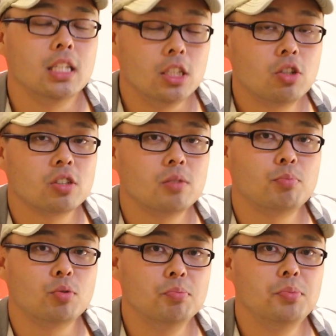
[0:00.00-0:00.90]

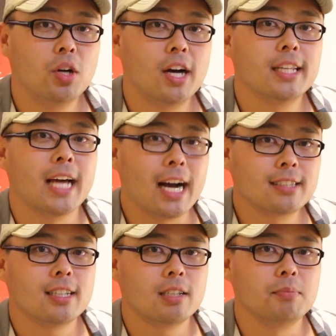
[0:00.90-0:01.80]
이것은 분명한
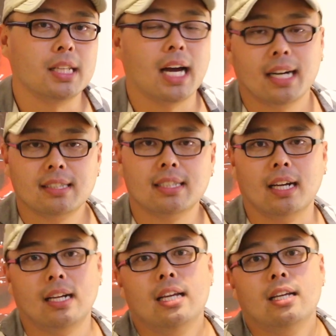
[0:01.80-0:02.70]
학살입니다.
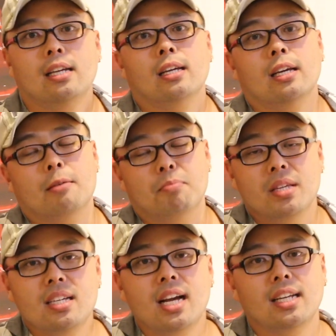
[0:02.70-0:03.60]
학살. 예,
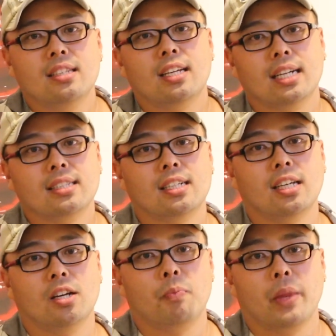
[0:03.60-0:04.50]
민간인들
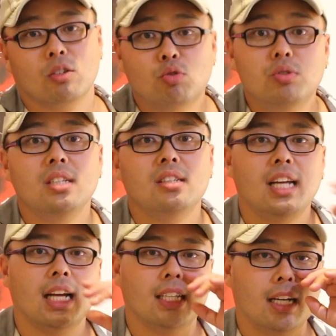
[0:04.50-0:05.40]
학살이에요. 네,
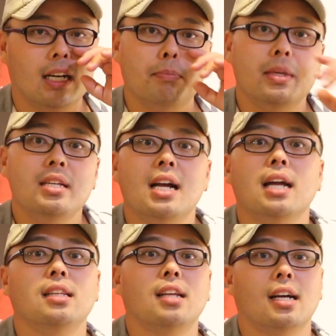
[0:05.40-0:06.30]
군인들이 아니라
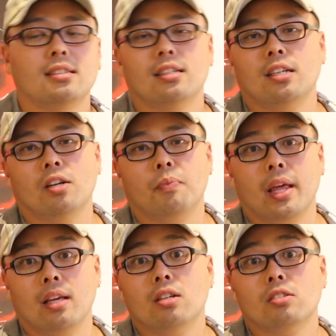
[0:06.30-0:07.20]
민간인들 학살이에요.
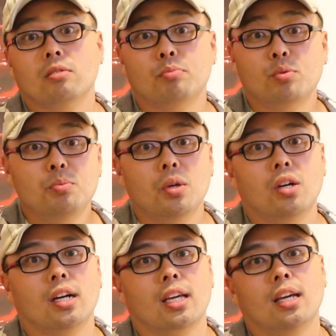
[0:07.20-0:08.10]
네, 이것은
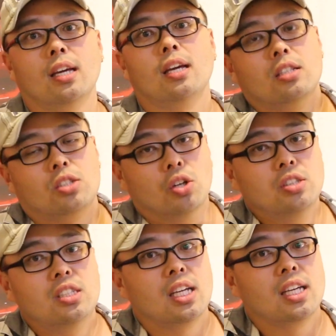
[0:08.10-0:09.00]
분명하게
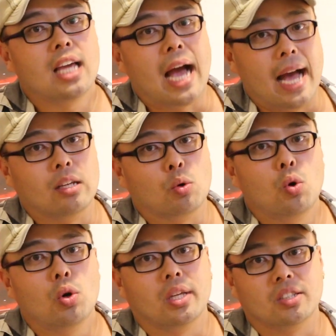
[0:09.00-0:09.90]
전쟁이
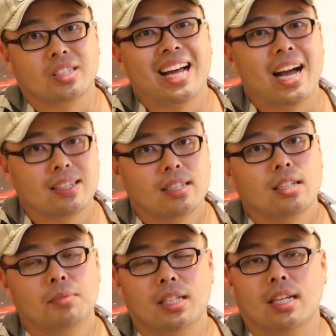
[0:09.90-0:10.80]
아니고 이것은
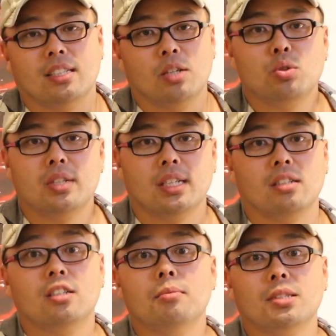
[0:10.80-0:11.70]
학살입니다.
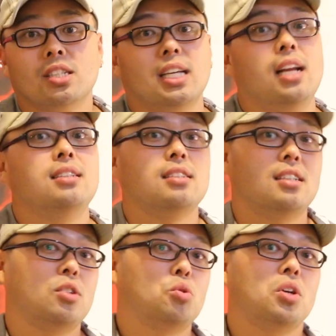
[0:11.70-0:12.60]
제노사이드. 그러면서 젤렌스키
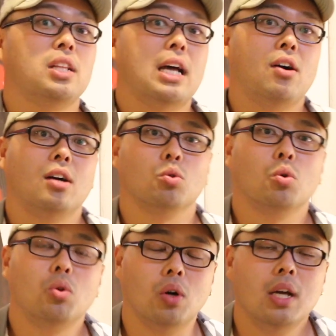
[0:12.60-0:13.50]
대통령이
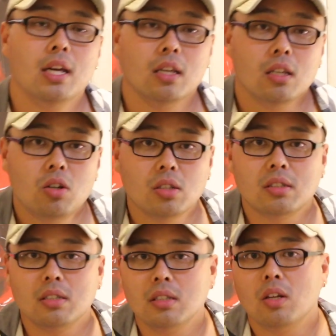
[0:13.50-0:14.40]
나와가지고
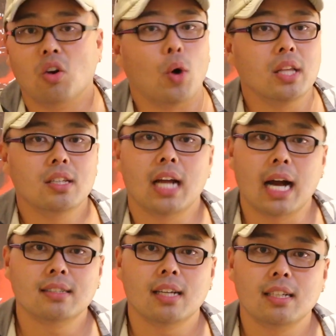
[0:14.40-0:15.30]
이것은 어, 완전히
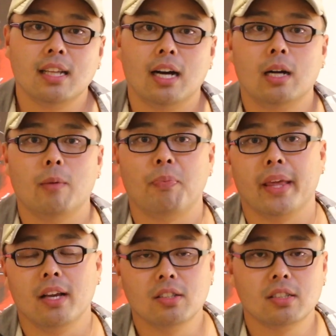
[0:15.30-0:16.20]
학살이다. 네,
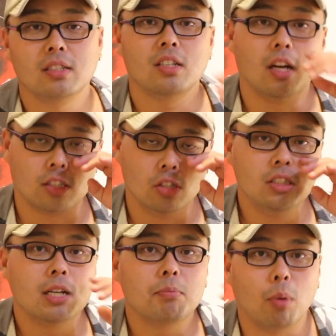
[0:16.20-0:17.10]
이것은 어,
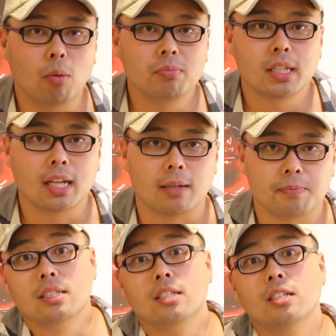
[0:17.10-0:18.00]
전쟁 범죄다.
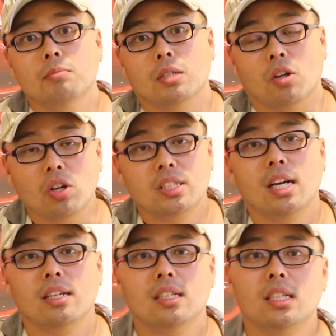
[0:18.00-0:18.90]
지금
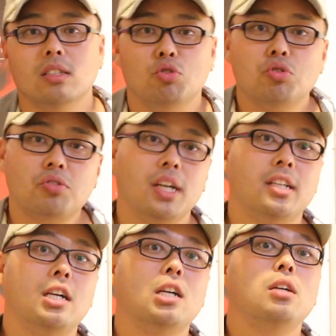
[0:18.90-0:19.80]
러시아는
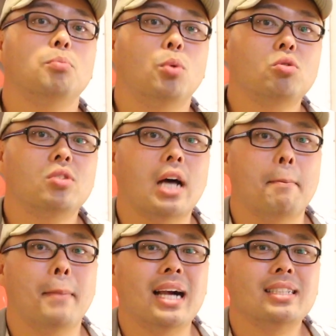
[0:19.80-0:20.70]
유크인을 모두
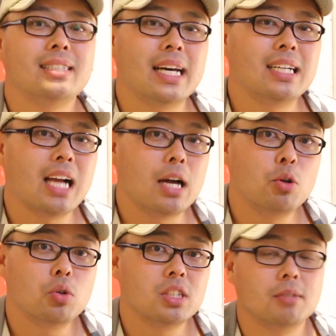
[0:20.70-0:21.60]
다 말살을
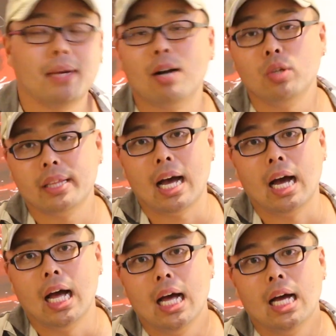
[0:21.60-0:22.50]
하려고 지금 하고
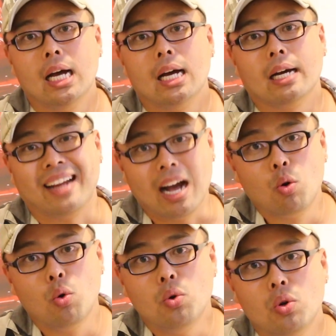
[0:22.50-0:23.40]
있다.
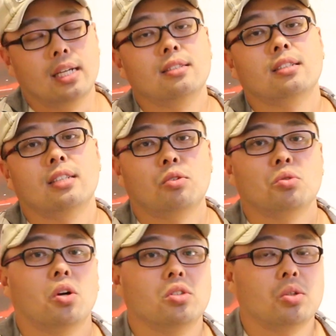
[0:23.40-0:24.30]
라고 젤렌스키
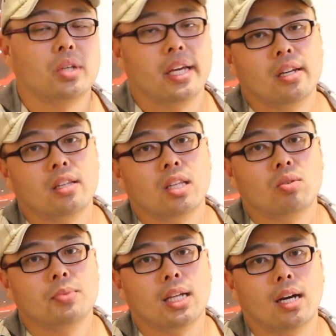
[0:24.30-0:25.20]
대통령이 어제 또 얘기를 했다고
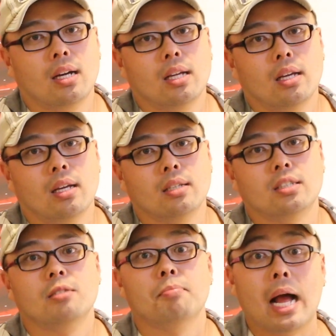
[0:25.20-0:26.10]
합니다. 예,
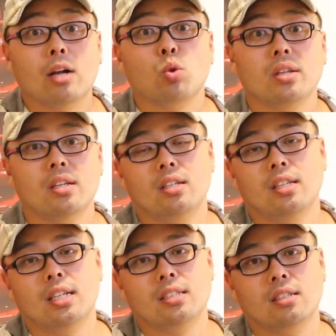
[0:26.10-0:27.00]
지금 말도 안 되는
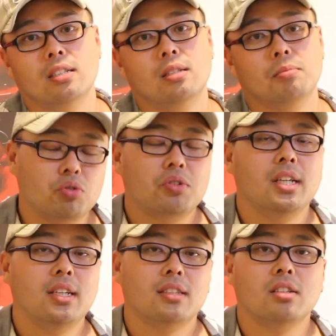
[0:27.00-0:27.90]
일이 지금
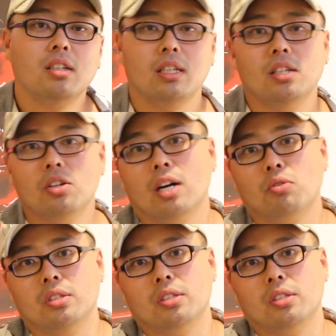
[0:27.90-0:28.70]
유크레인에서는 일어나고